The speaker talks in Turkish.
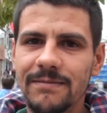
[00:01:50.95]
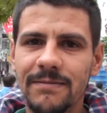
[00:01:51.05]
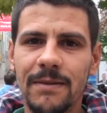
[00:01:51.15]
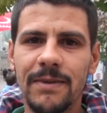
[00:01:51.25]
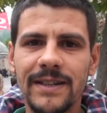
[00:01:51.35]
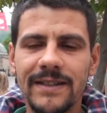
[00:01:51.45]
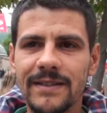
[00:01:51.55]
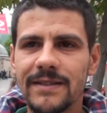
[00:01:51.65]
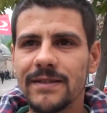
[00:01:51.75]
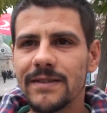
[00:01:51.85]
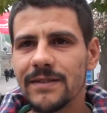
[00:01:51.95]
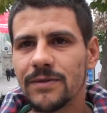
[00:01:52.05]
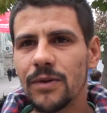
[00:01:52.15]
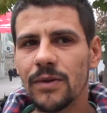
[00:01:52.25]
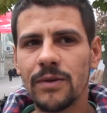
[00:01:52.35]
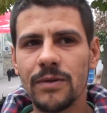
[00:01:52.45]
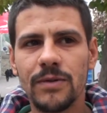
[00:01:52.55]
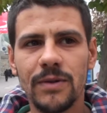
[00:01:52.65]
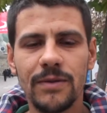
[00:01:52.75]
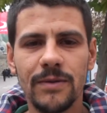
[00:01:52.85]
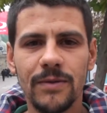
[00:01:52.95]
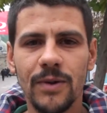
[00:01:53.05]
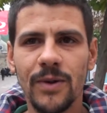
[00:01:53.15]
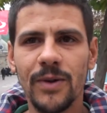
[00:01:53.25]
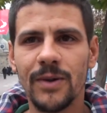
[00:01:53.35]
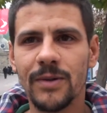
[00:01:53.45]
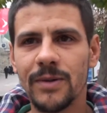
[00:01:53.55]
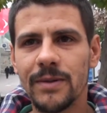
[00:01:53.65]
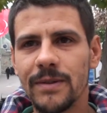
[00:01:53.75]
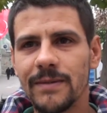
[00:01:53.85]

baba doğruluktur, doğru yoldur.